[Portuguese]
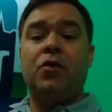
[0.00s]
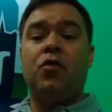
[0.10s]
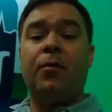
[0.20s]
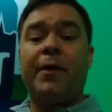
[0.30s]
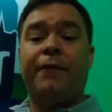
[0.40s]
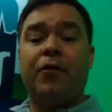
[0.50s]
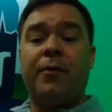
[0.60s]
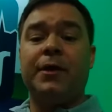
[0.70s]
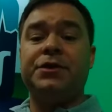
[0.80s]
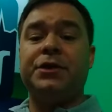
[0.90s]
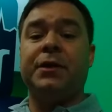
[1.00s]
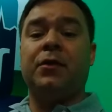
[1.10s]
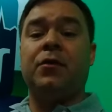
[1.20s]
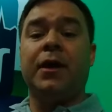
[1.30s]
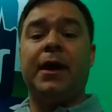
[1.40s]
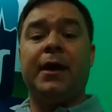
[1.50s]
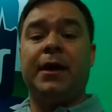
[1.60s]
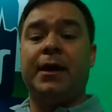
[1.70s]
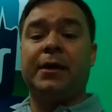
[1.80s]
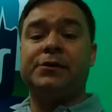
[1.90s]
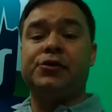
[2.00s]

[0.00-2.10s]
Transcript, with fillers: uma forma de é,